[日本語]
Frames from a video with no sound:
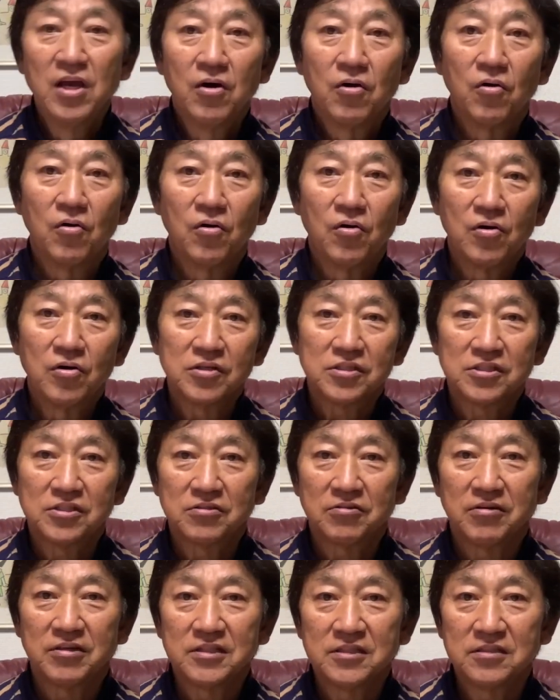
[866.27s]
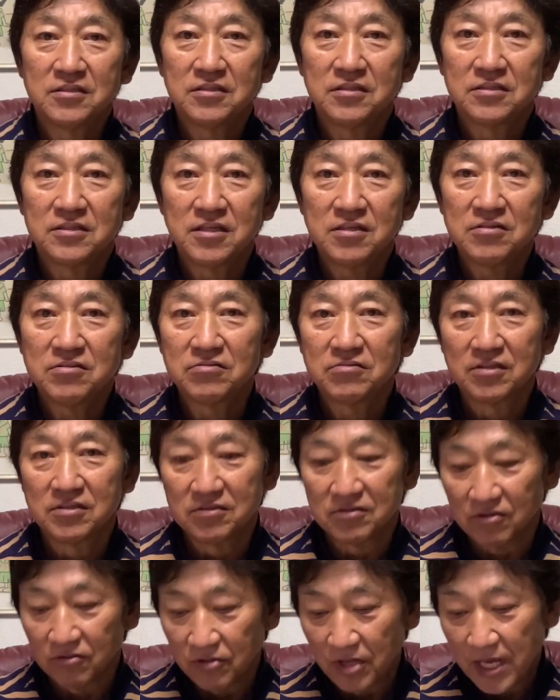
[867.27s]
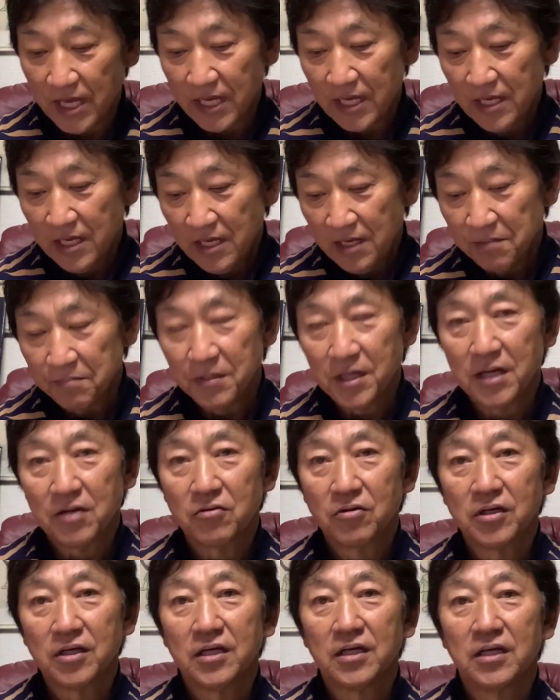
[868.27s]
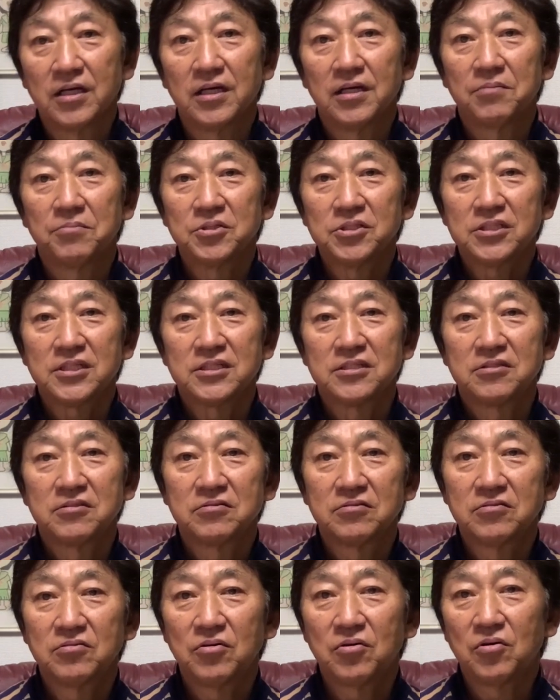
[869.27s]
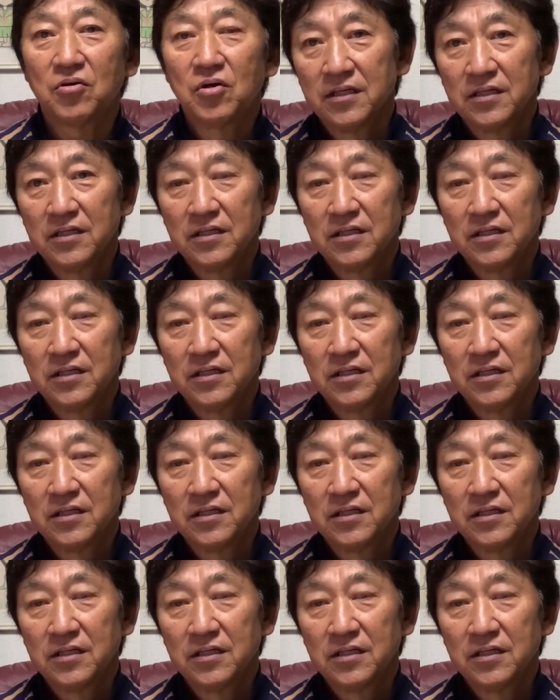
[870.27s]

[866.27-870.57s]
大城はいい選手ですよねまあこれもしかすると、